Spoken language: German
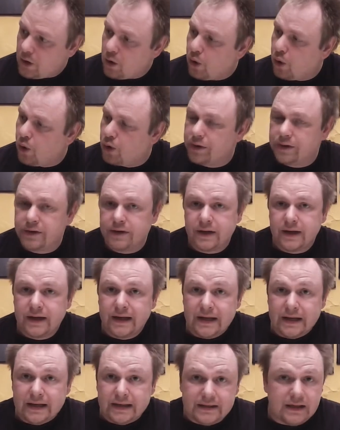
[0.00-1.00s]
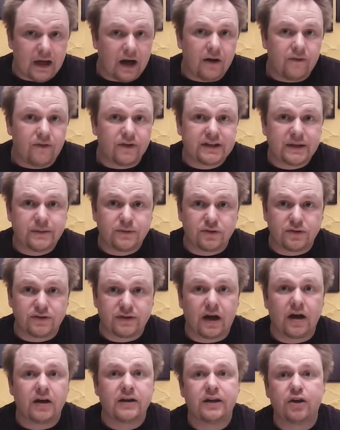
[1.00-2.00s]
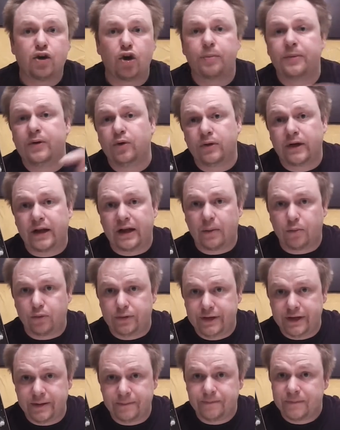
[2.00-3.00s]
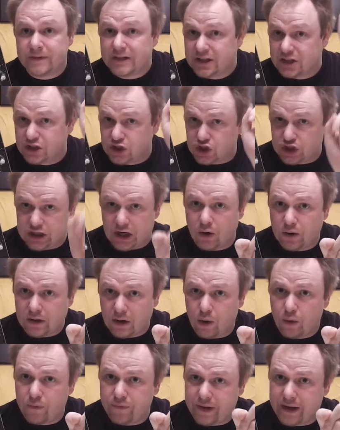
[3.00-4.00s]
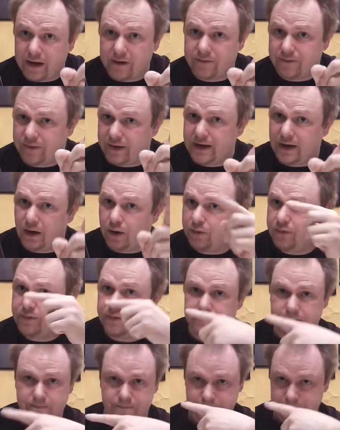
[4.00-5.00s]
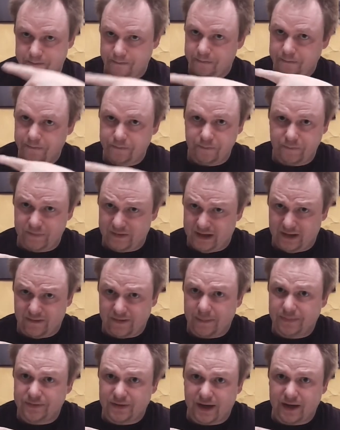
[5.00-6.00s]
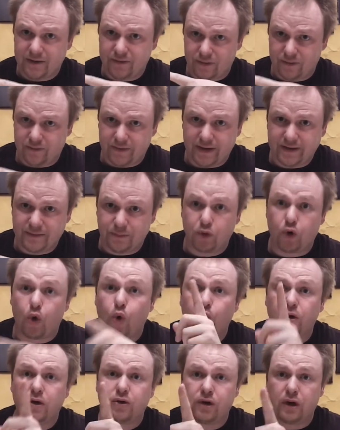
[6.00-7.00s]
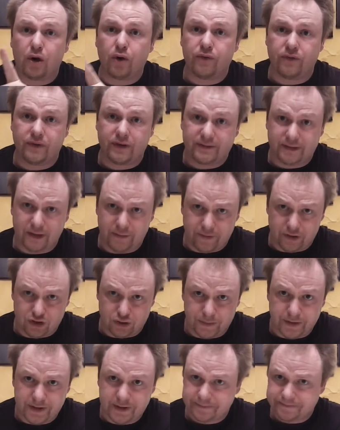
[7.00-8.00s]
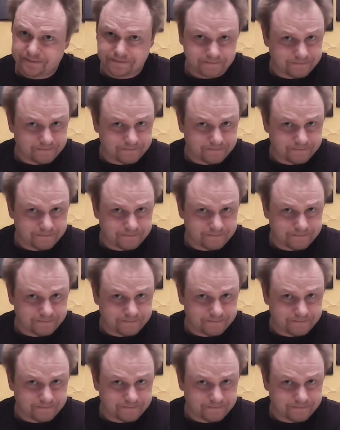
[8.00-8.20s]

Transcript: Und ja, was gibt es zu sagen? Ihr könnt mich auch gerne abonnieren. Schaut auf jeden Fall auf die Website von Facebook und natürlich auch von der Silvia Schmidt